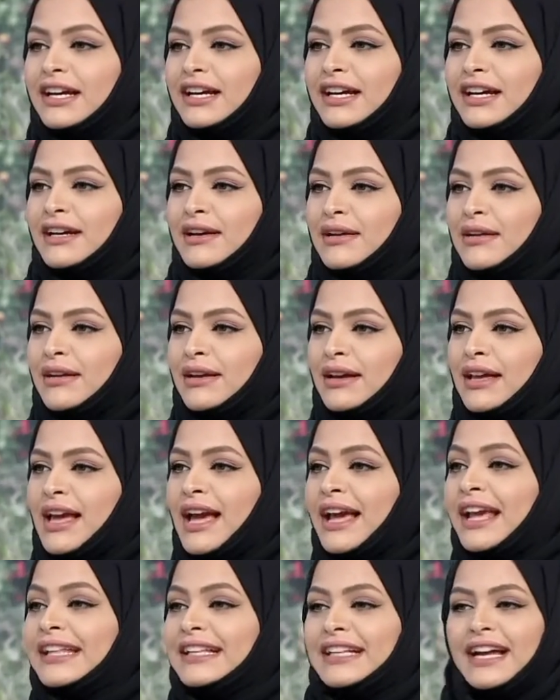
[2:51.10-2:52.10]
آه،
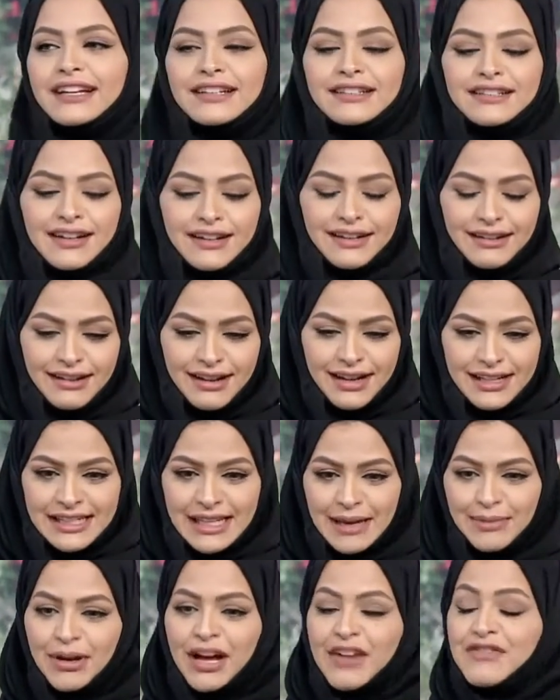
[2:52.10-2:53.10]
اكيد كان لنا لقاءات
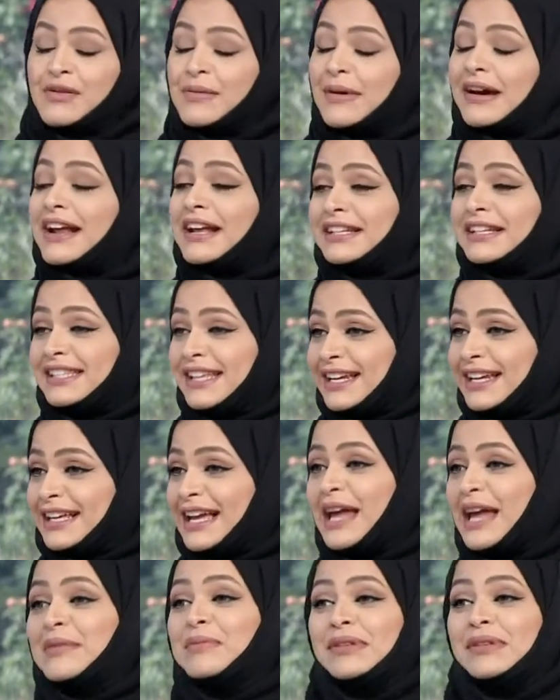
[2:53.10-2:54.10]
سابقه فما راح نسالك
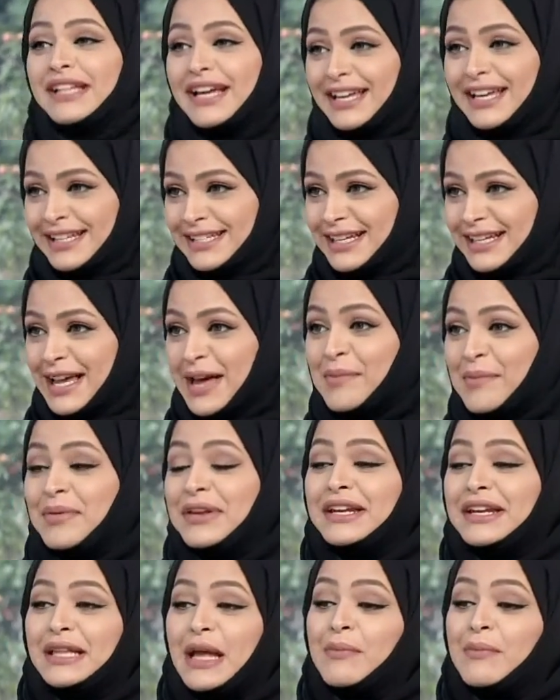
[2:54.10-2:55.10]
عن بداياتك
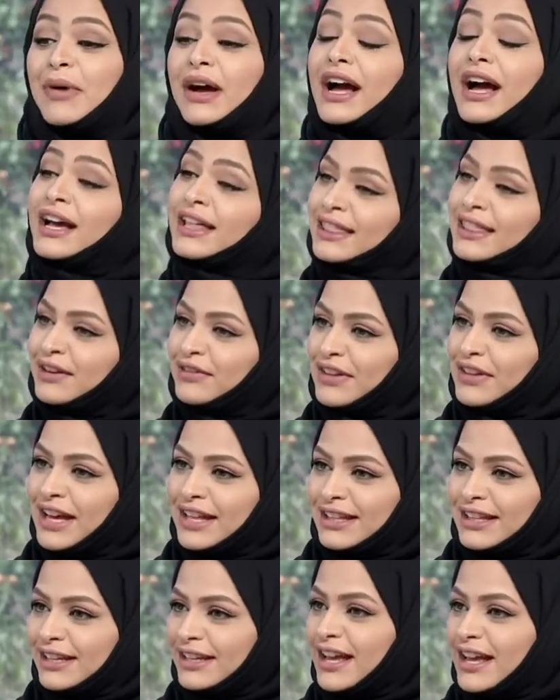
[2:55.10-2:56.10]
حابين نتعمق اكثر في
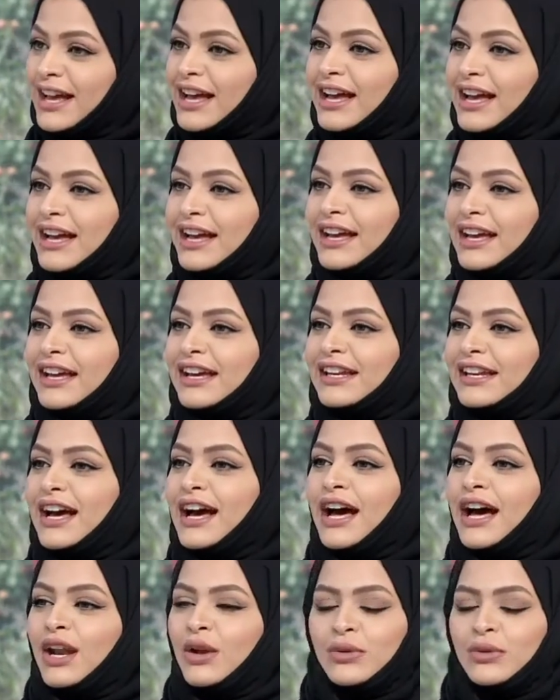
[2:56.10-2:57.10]
هذه آه،
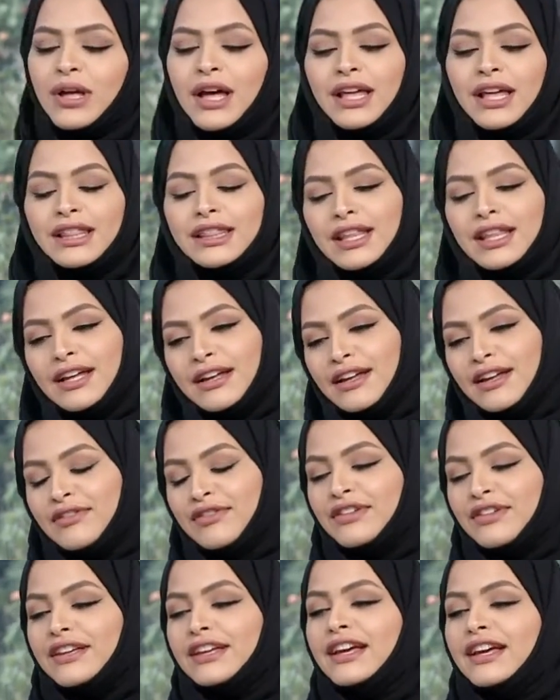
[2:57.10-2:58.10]
الاله وتاخذنا
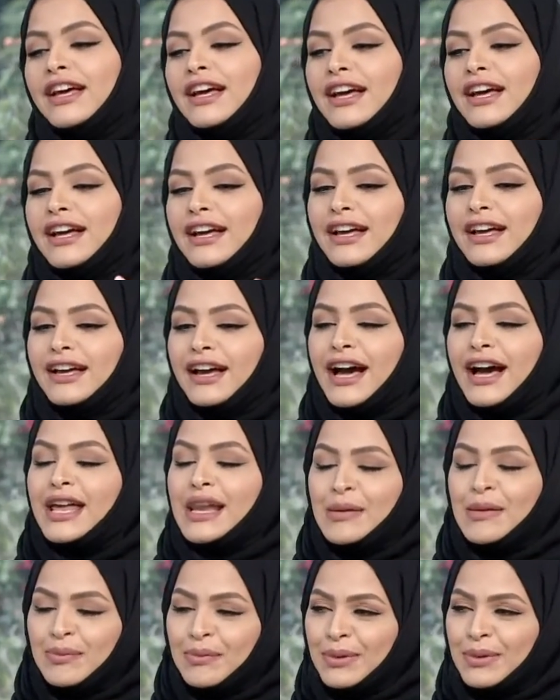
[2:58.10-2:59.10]
في آه،
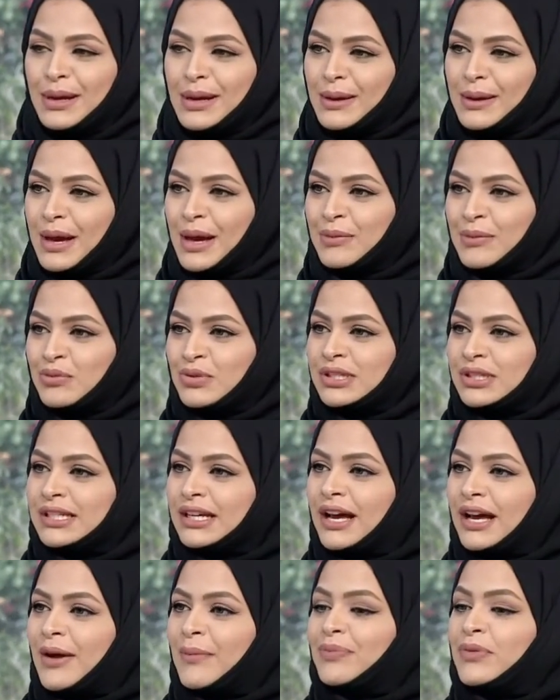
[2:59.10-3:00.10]
عالم
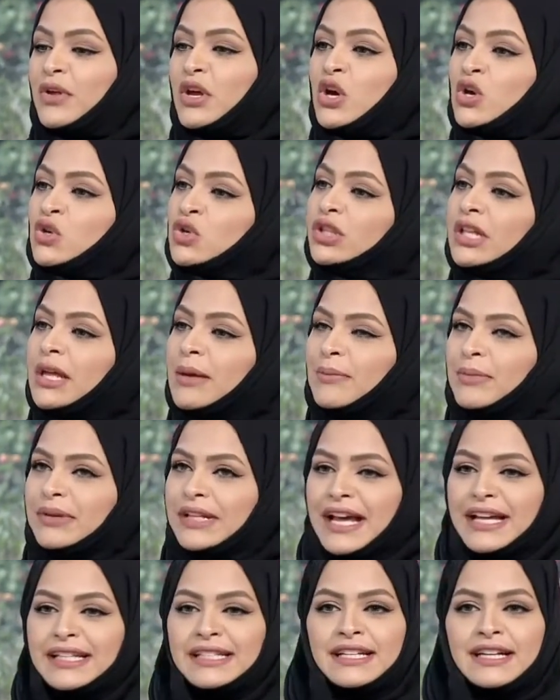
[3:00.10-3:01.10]
الموسيقى شو تحب بدايه